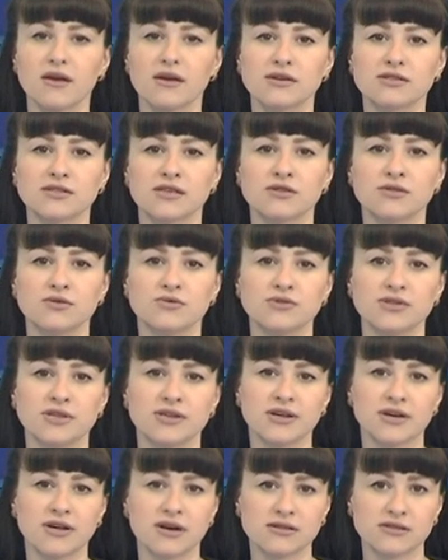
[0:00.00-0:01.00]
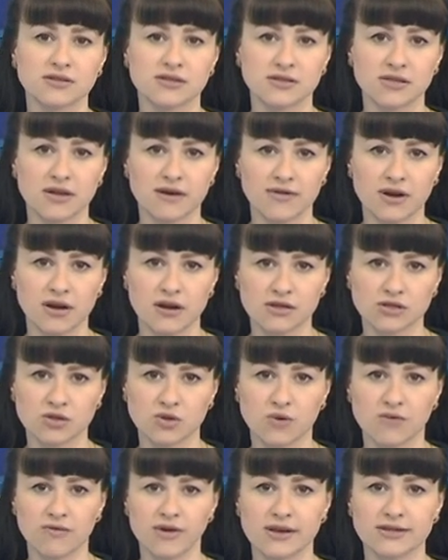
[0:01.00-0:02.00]
Сотрудники Харцизского
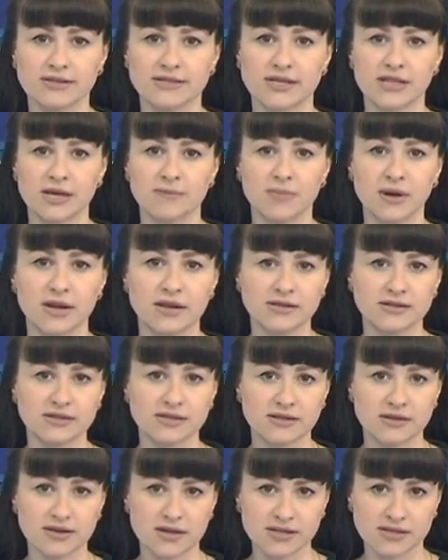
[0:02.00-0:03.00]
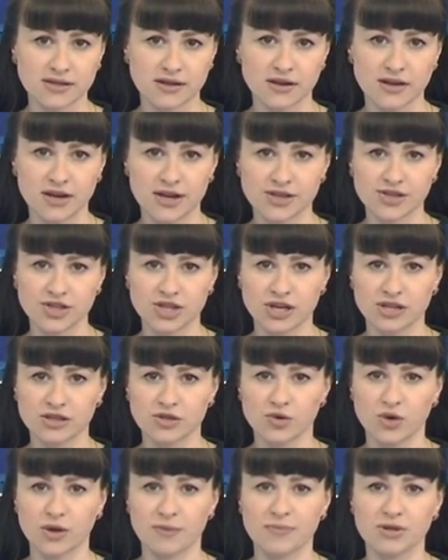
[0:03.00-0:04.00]
городского отдела полиции раскрыли
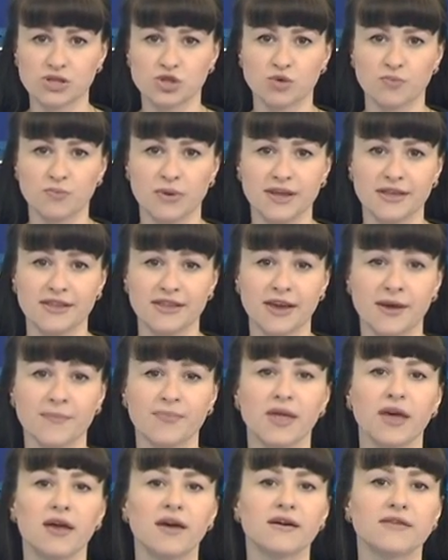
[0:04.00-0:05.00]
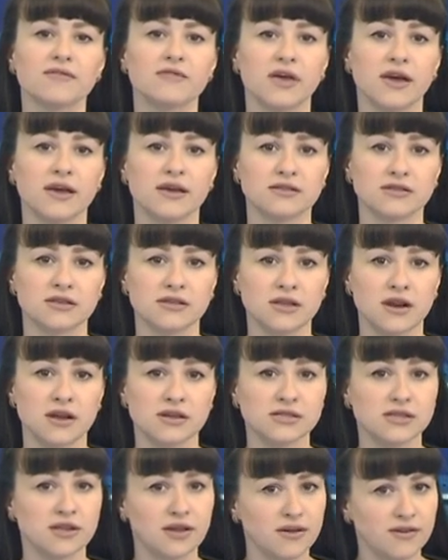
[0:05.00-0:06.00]
очередное преступление. На этот
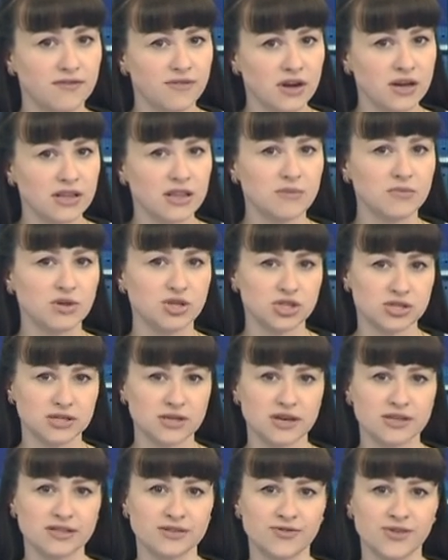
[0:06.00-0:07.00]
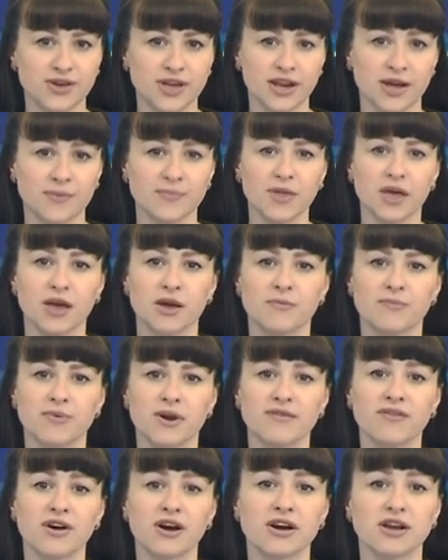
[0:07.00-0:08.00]
раз в экономической сфере.
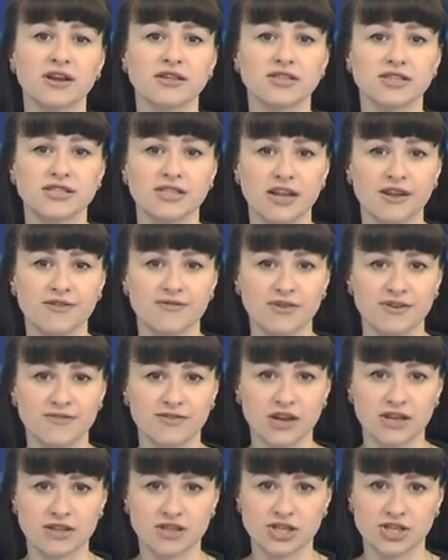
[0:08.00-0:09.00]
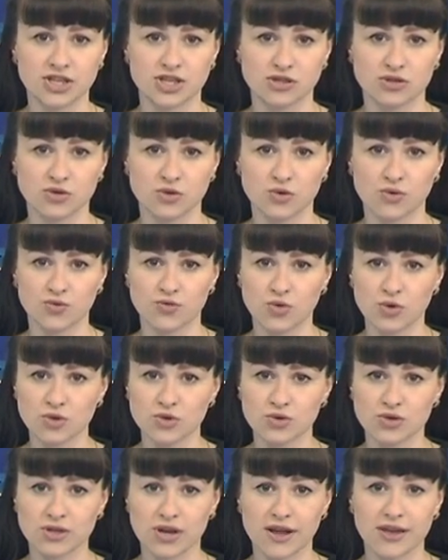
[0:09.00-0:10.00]
Правоохранители вывели на чистую
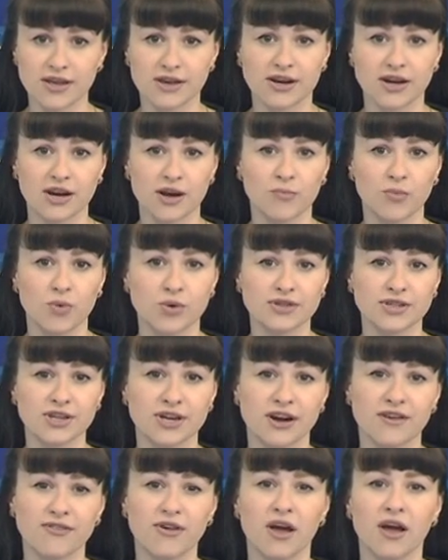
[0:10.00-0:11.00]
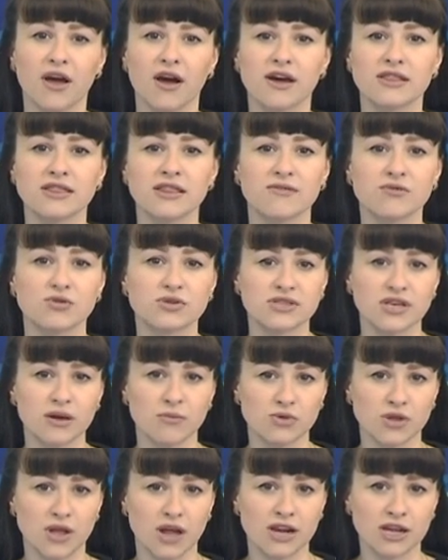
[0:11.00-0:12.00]
воду троих работников одного из
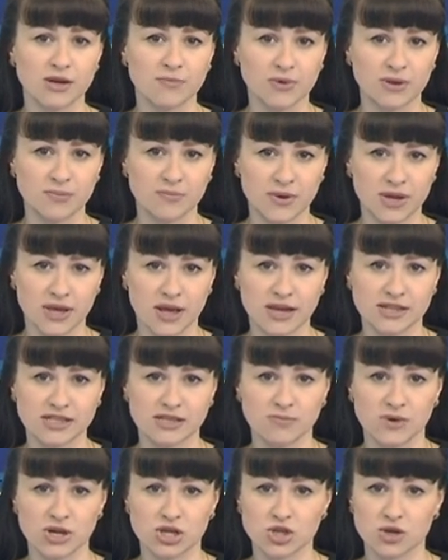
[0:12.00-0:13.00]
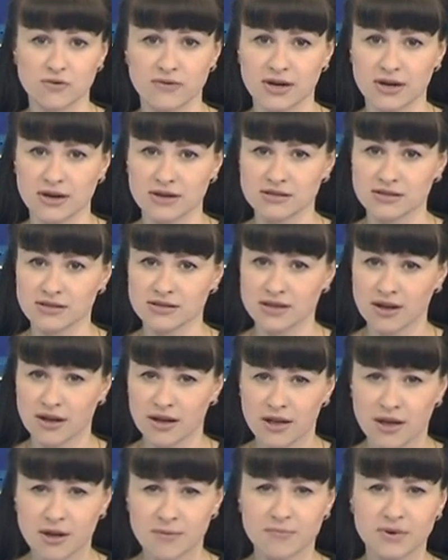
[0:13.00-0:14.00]
коммунальных предприятий Большого Харциска,
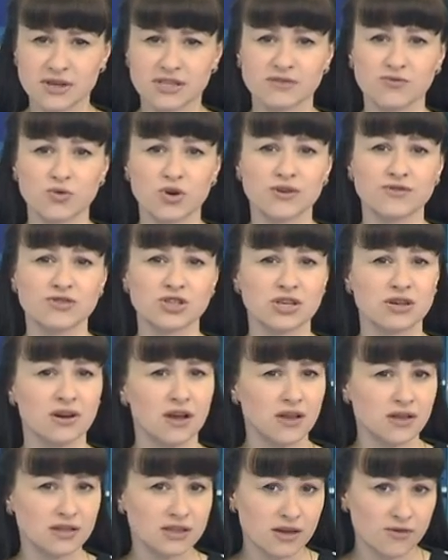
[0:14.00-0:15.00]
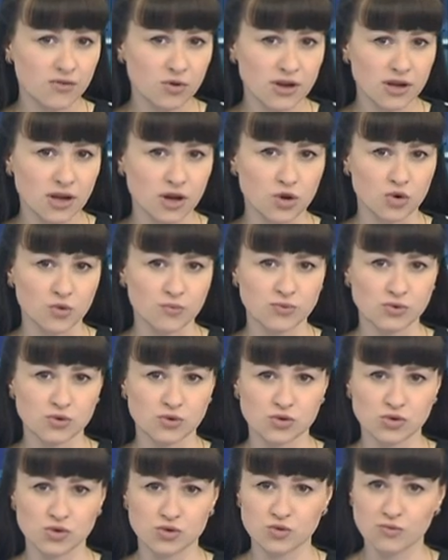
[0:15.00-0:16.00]
присвоивших довольно
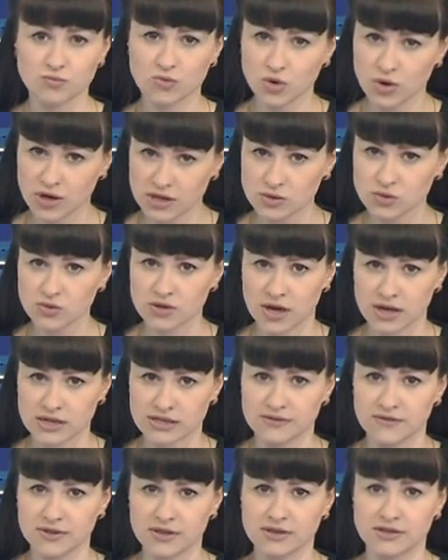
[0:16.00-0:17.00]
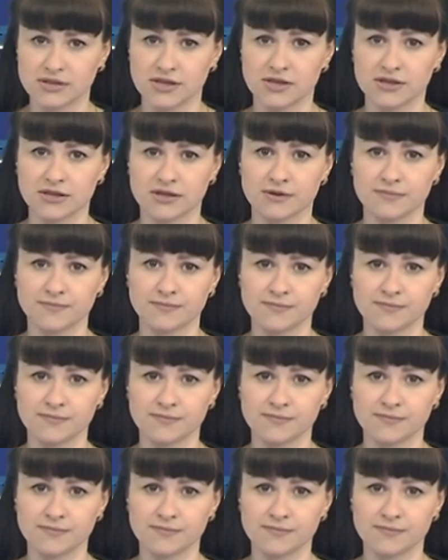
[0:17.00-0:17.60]
крупную сумму государственных денег.